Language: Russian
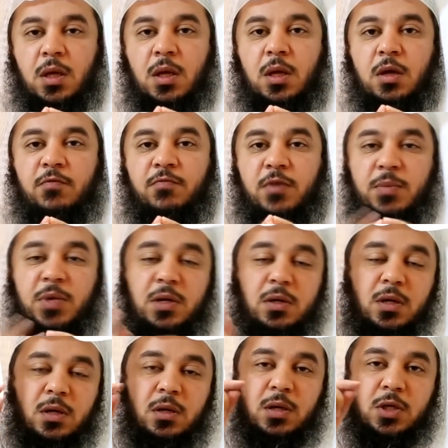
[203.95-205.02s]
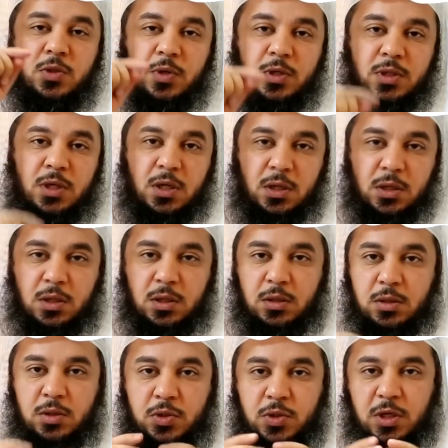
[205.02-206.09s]
И Аллах Субхану Ва Тааля
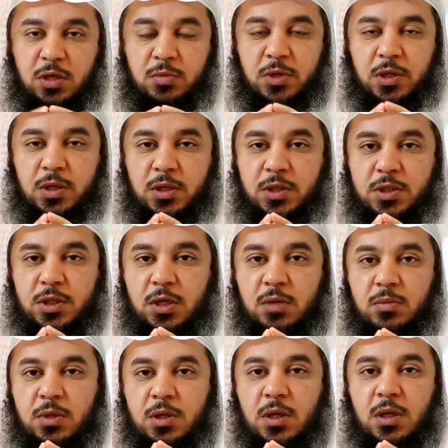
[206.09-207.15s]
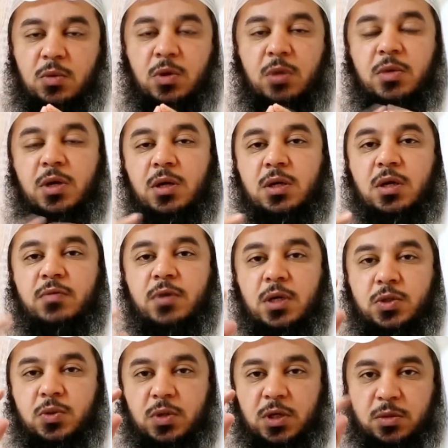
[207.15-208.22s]
оправдал Сулеймана алейсалям и сказал,
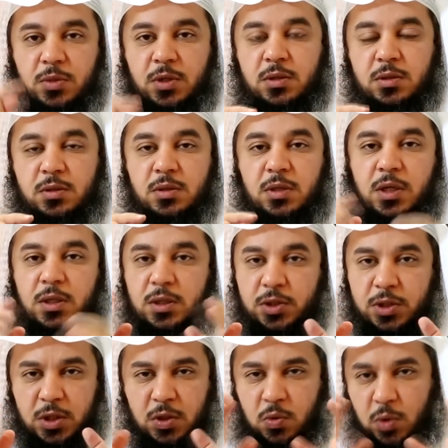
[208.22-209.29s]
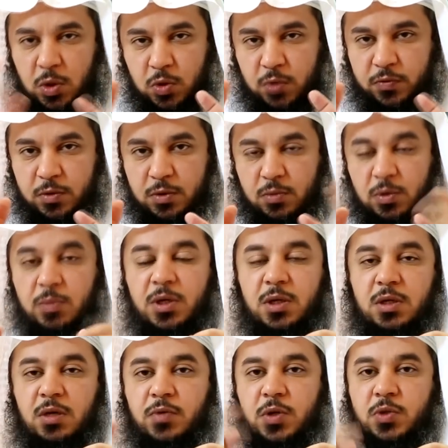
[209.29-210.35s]
Сулейман не был неверующим. Колдовство,
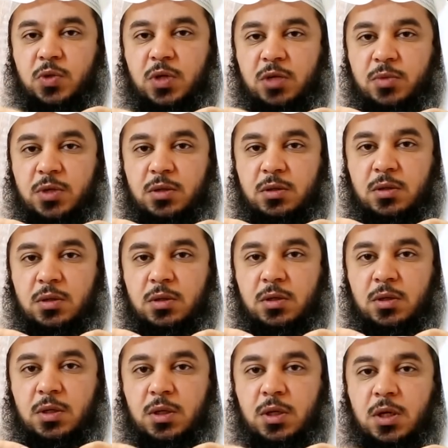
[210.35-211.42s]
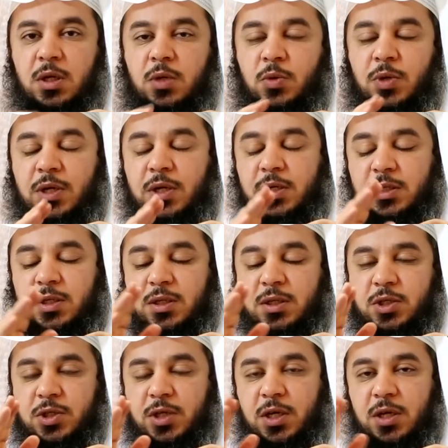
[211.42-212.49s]
несомненно, является неверием, но Сулейман
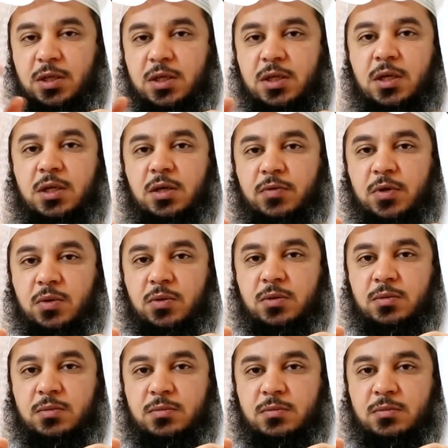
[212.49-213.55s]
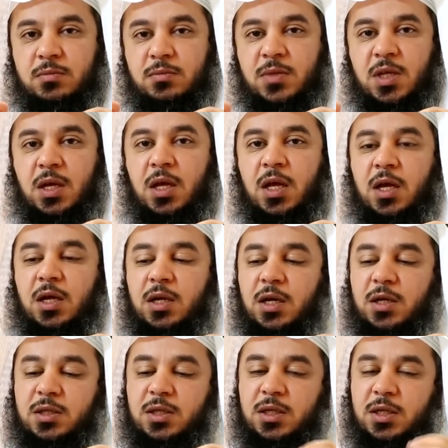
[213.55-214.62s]
не был неверующим, неверующими были
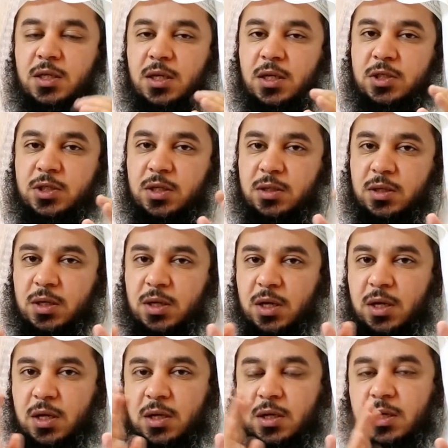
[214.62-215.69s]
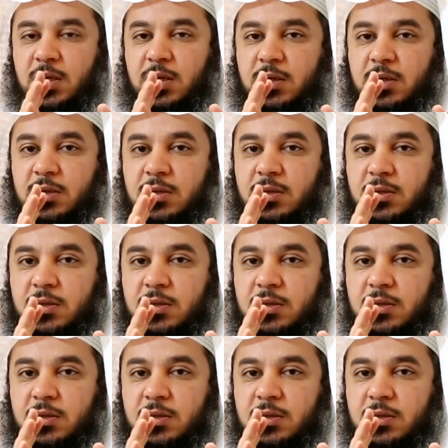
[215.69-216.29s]
дьяволы. Перейдем к другой части.